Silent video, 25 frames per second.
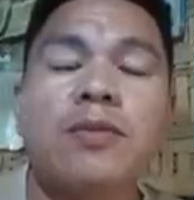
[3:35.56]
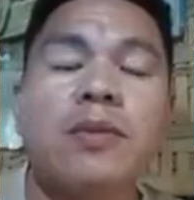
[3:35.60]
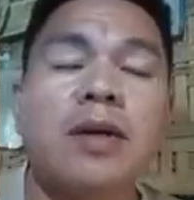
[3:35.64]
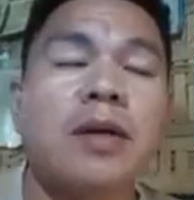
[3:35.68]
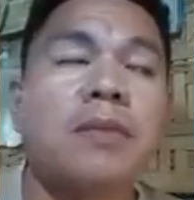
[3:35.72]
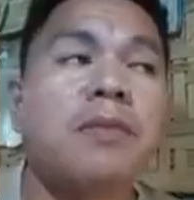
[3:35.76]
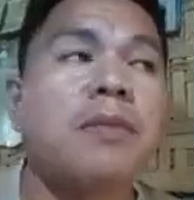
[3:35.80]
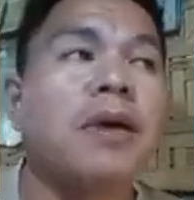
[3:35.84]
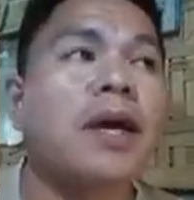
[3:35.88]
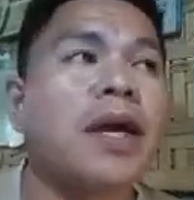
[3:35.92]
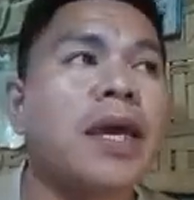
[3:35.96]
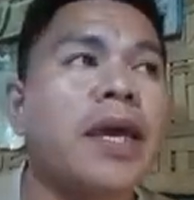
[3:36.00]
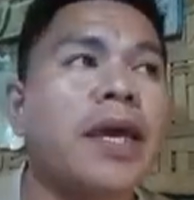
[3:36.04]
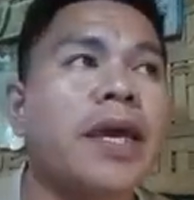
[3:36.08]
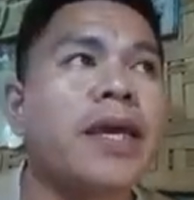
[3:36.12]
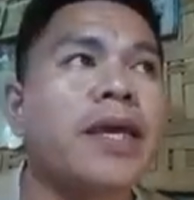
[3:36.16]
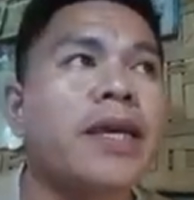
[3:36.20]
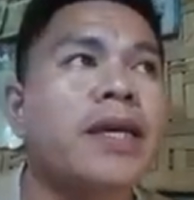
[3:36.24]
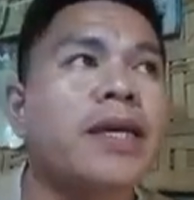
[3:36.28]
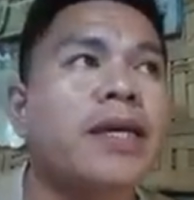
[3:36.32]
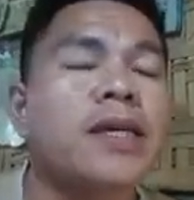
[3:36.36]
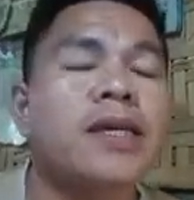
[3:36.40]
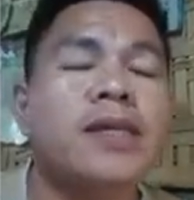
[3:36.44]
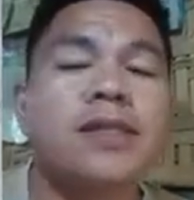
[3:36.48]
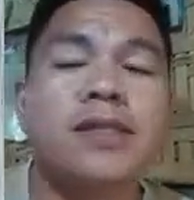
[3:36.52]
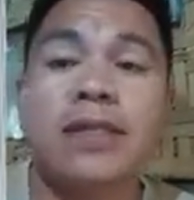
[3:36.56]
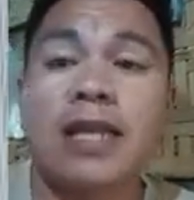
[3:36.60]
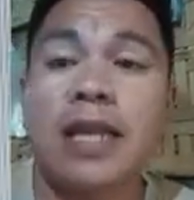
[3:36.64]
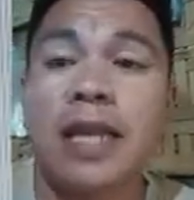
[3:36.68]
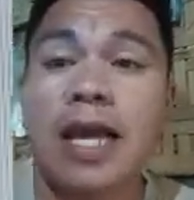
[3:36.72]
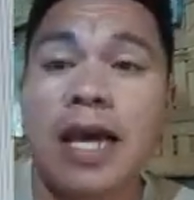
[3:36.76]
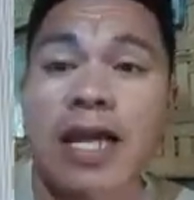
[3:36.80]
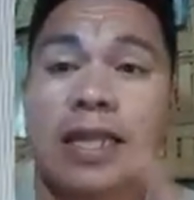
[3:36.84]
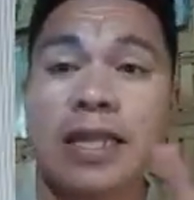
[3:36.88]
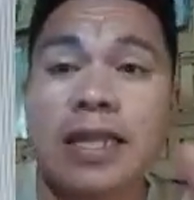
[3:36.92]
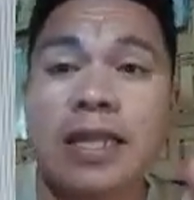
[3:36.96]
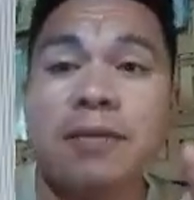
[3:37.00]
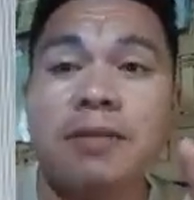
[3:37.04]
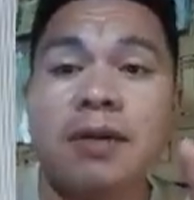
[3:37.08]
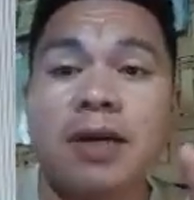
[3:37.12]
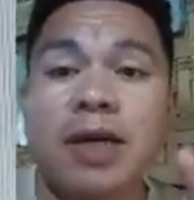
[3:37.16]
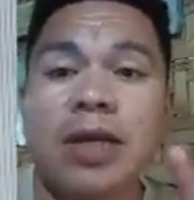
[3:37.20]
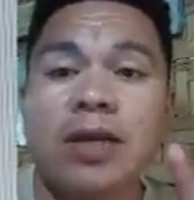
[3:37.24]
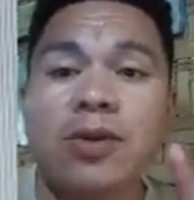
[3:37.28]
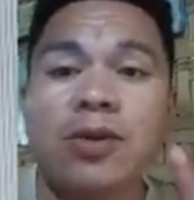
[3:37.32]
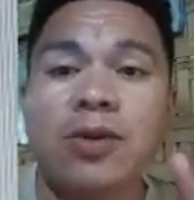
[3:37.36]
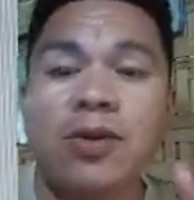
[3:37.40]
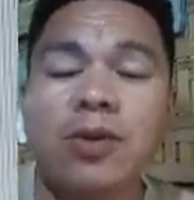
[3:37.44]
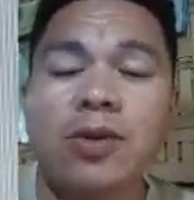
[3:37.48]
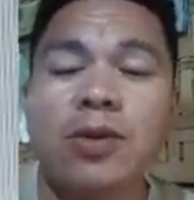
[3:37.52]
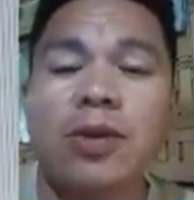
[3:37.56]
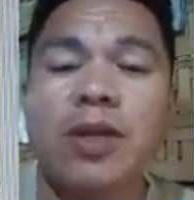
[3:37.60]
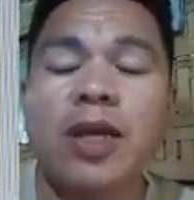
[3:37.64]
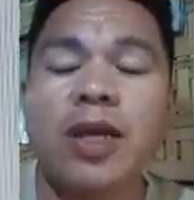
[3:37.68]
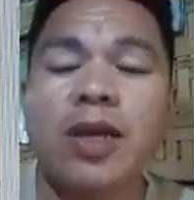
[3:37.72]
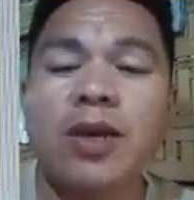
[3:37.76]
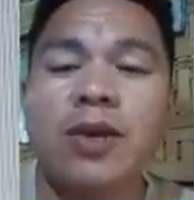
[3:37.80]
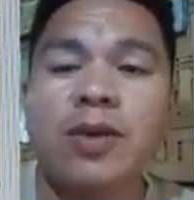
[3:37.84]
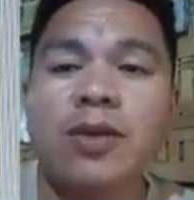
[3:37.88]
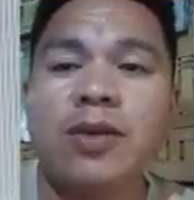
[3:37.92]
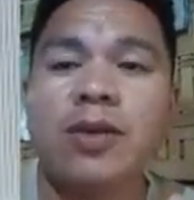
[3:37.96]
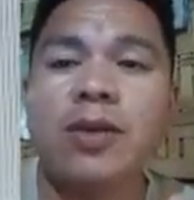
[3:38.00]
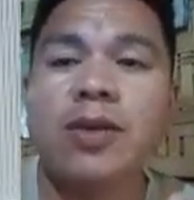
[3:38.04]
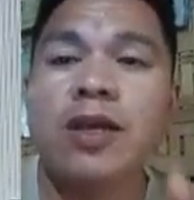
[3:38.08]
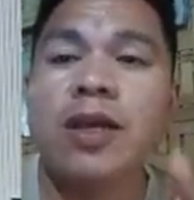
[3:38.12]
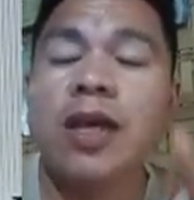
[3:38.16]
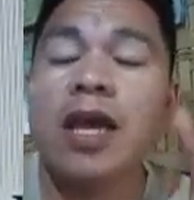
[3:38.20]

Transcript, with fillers: mga bay sa lahat ng mga nanonood ngayon.